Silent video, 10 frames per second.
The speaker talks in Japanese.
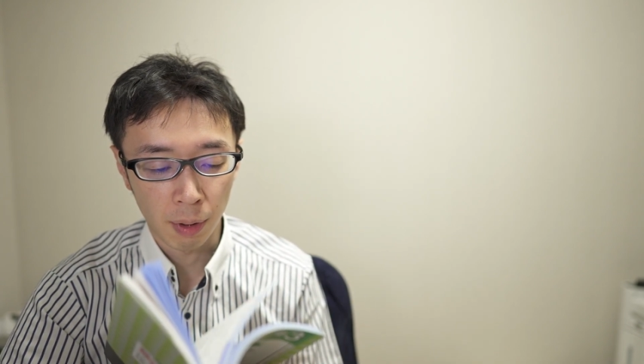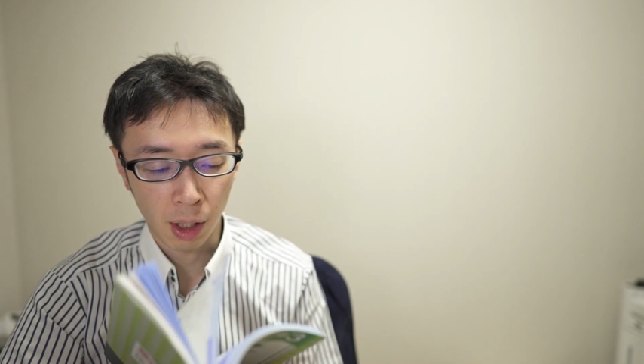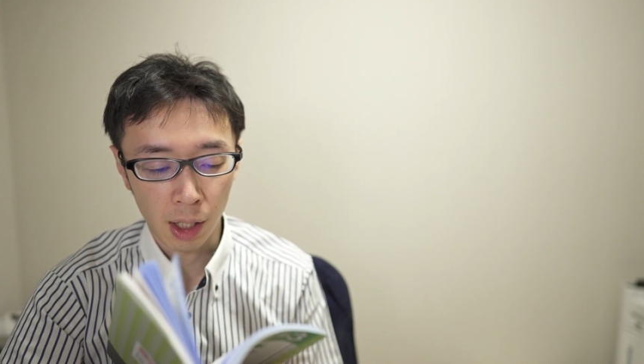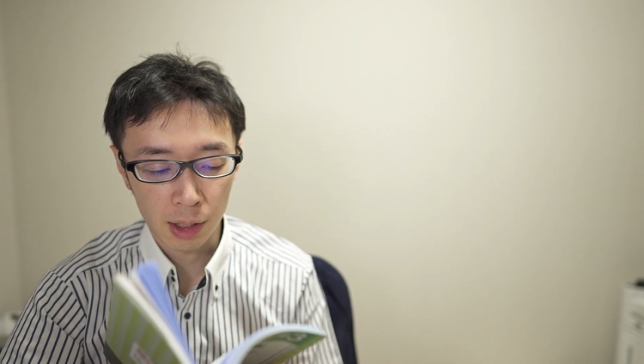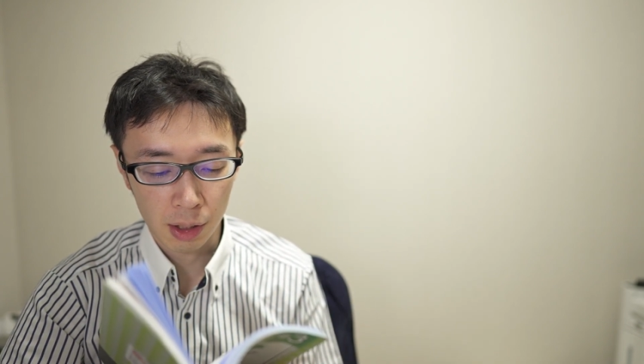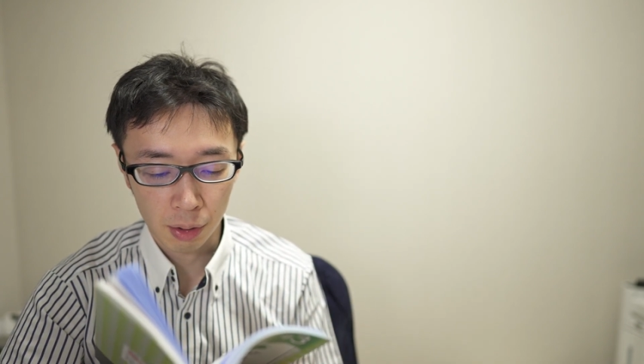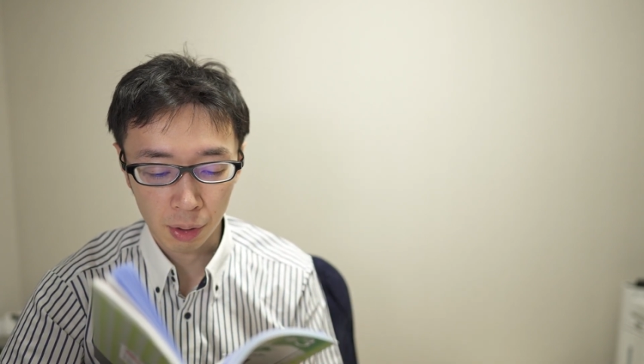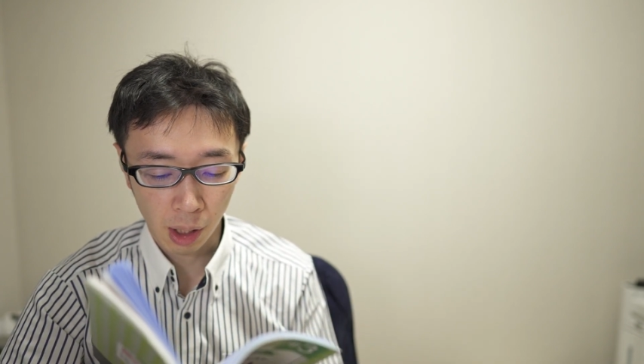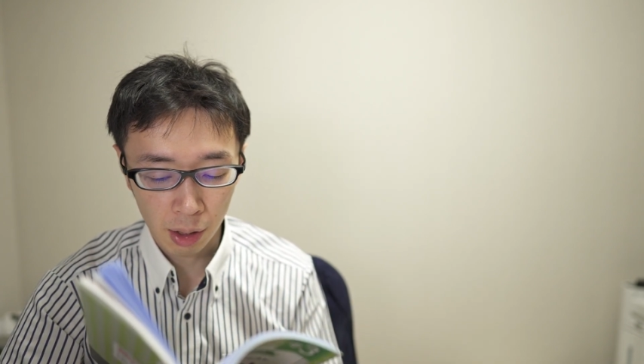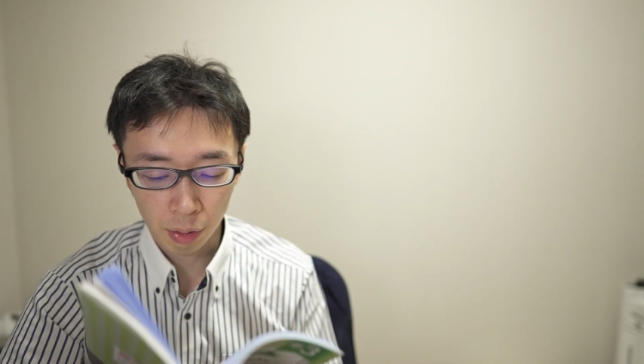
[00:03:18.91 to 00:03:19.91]
まあ、解説、
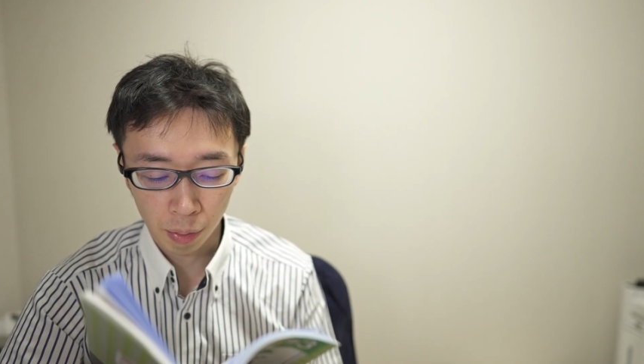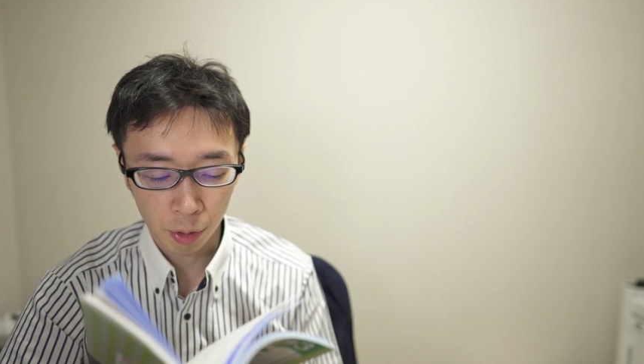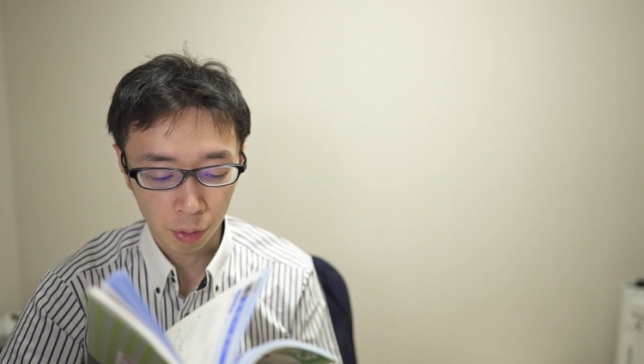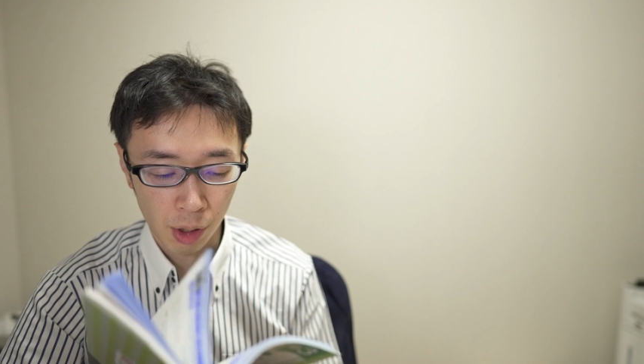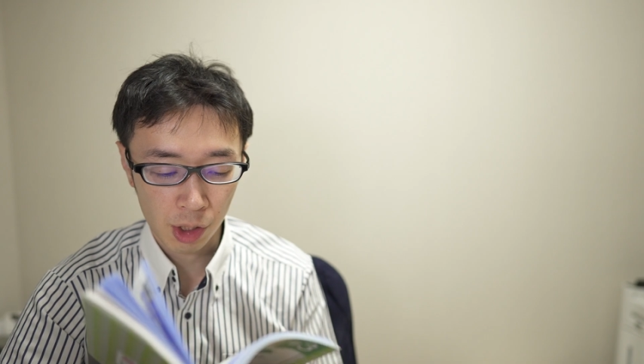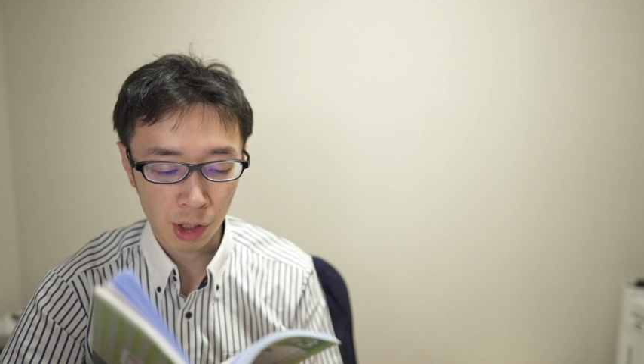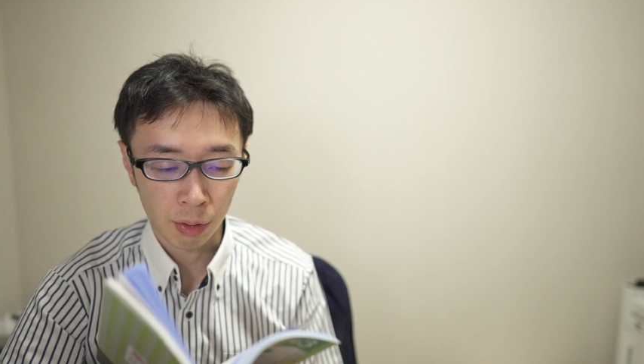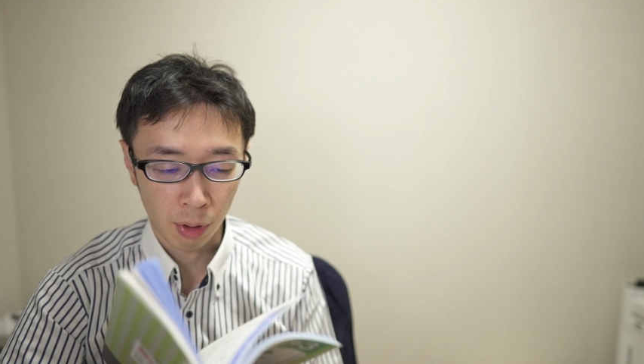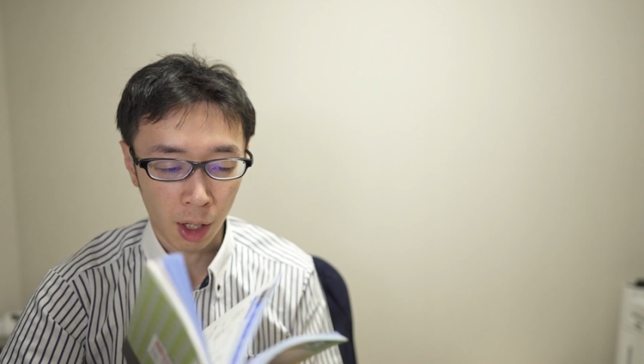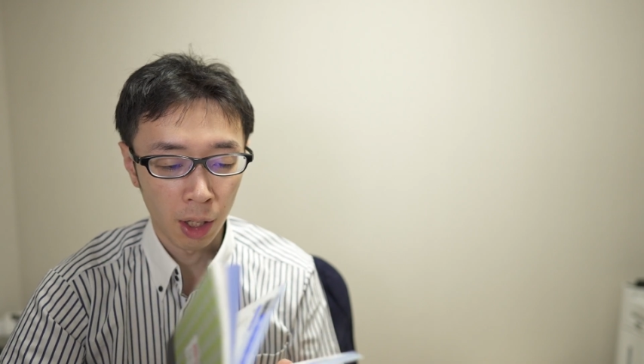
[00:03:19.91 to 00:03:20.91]
回答も詳しい
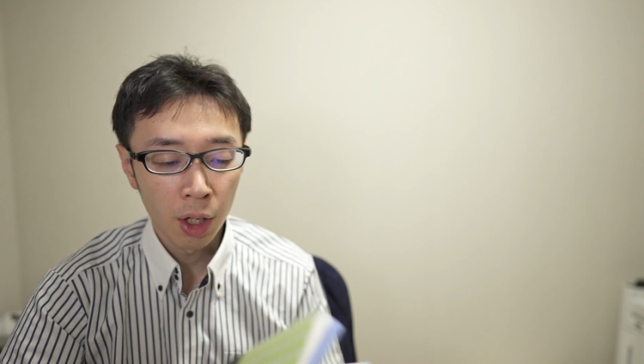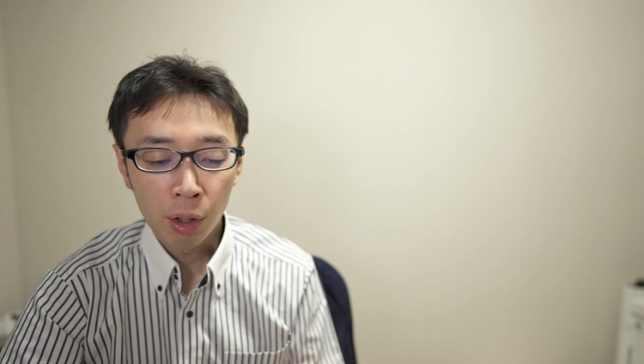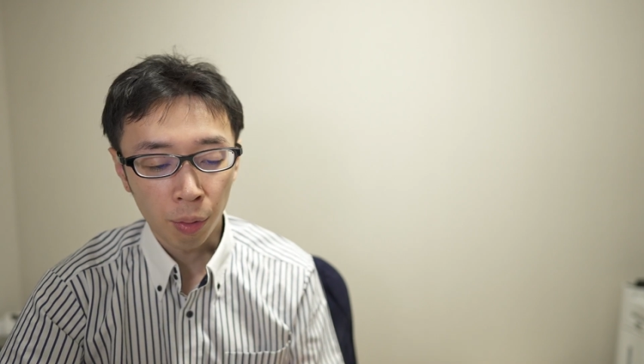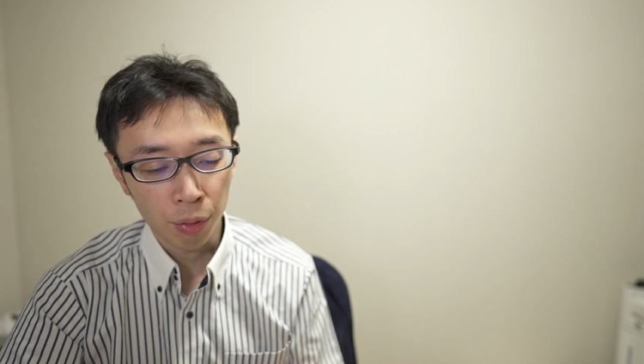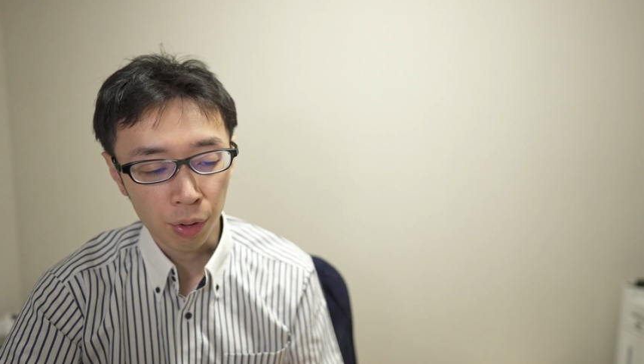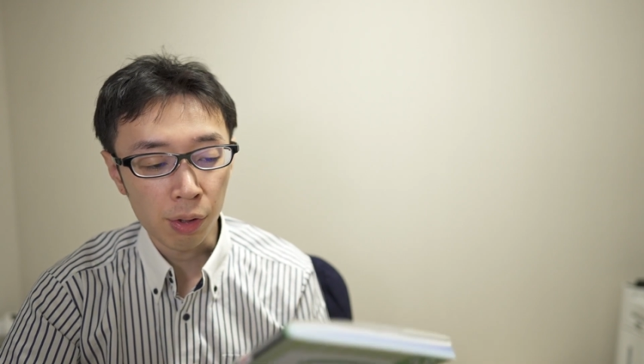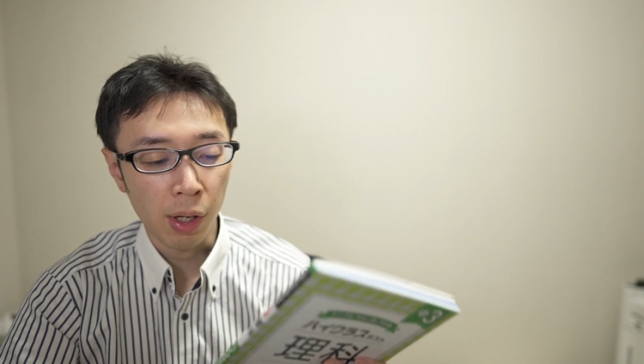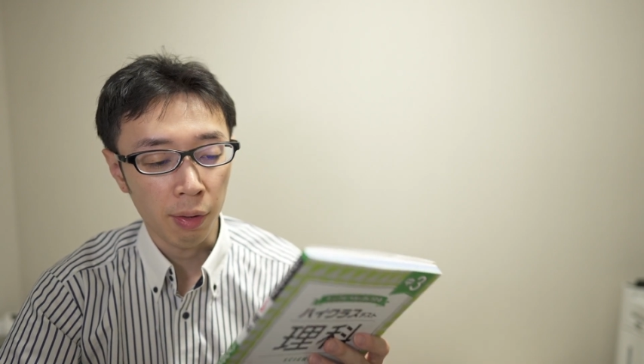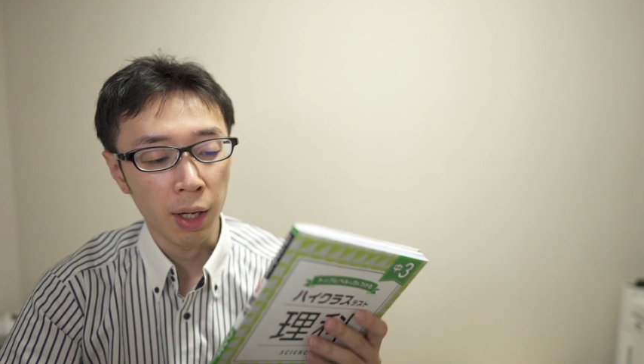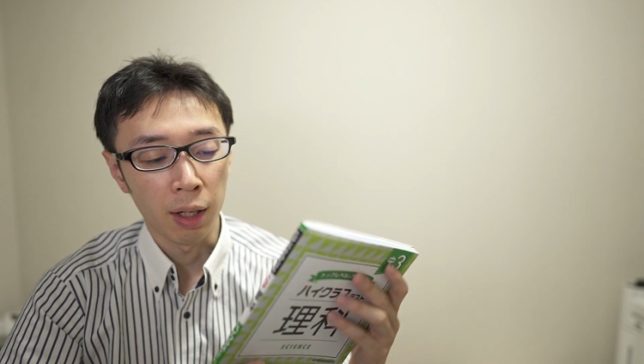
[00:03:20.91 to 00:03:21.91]
ので、この教
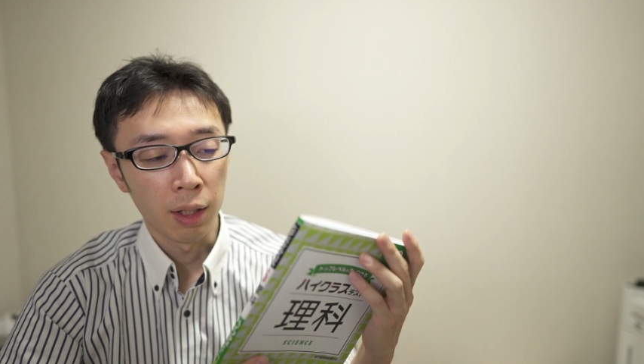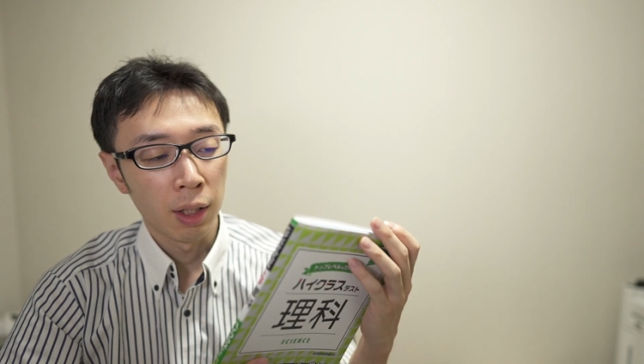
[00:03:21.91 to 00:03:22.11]
材はね、